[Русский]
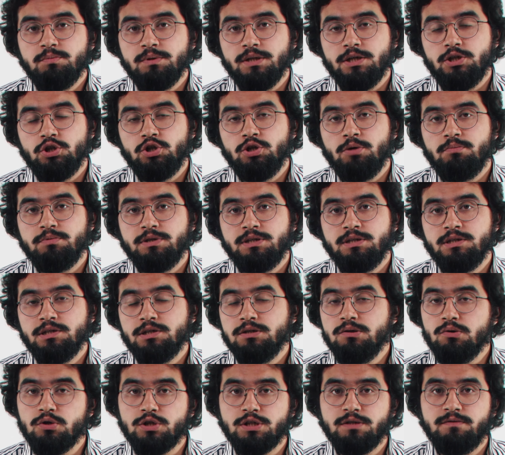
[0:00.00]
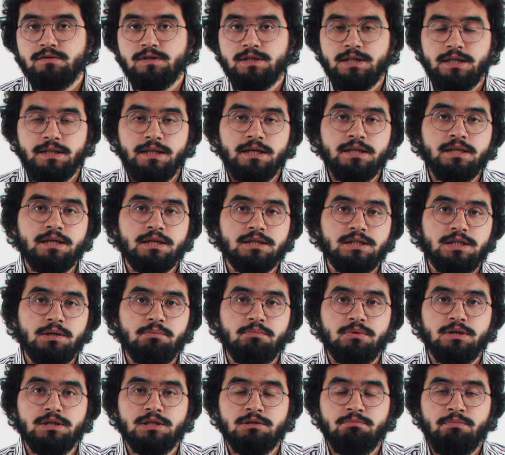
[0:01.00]
мы начнем с несложного задания, где
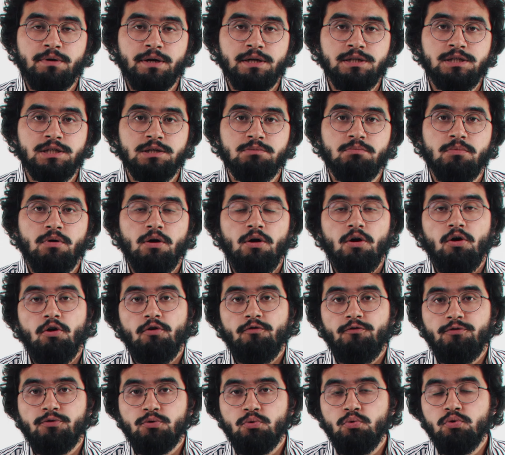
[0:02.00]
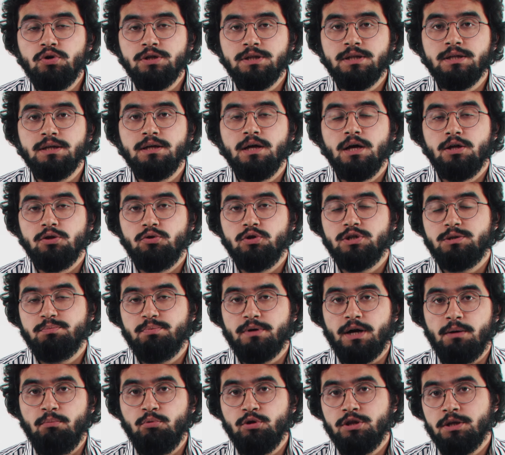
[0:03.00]
мы изобразим фрукты, то есть
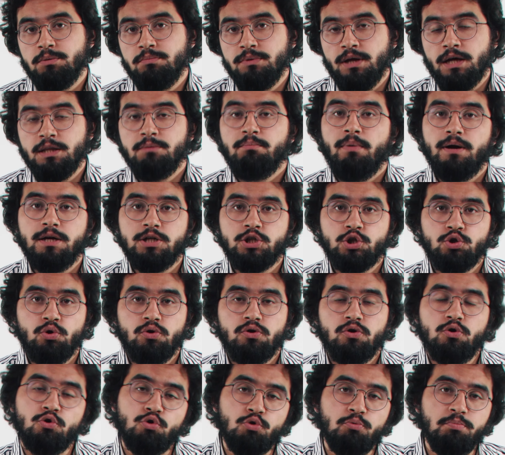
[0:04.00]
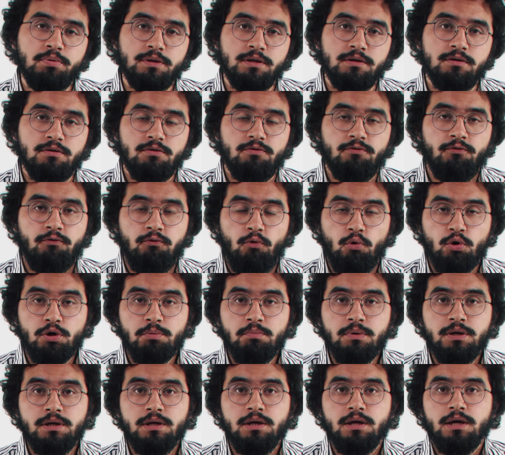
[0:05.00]
поработаем над большой крупной
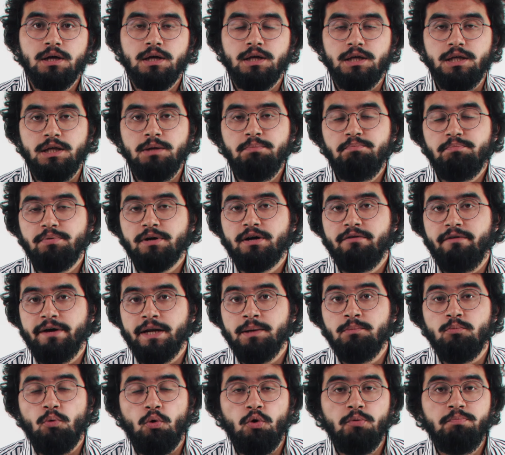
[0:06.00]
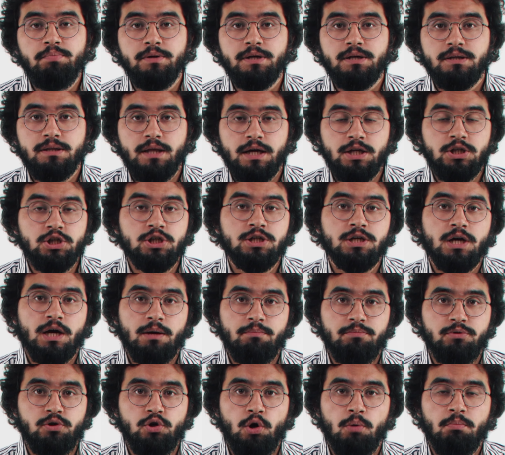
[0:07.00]
формой и поговорим о передаче
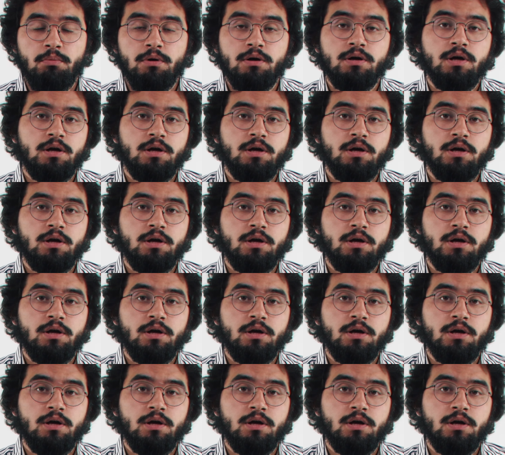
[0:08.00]
объема